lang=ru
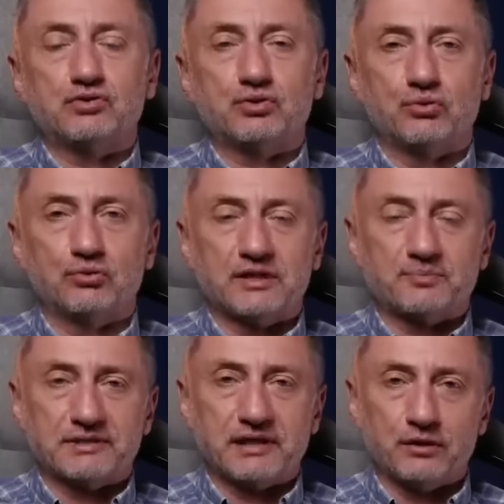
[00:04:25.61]
что у нас
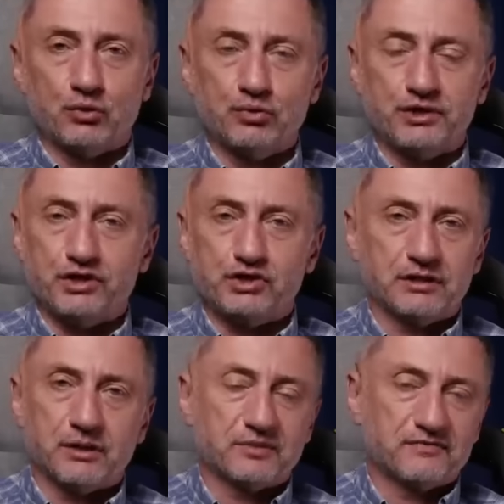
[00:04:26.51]
постоянные утечки
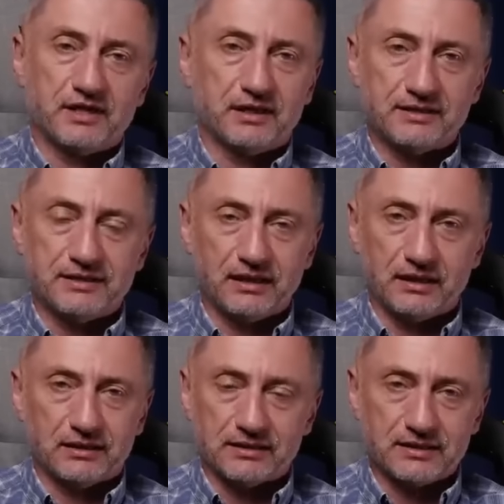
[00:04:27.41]
там со всяких
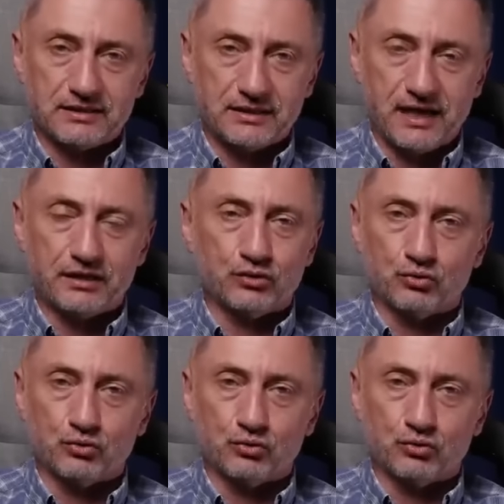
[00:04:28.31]
секретных заседаний,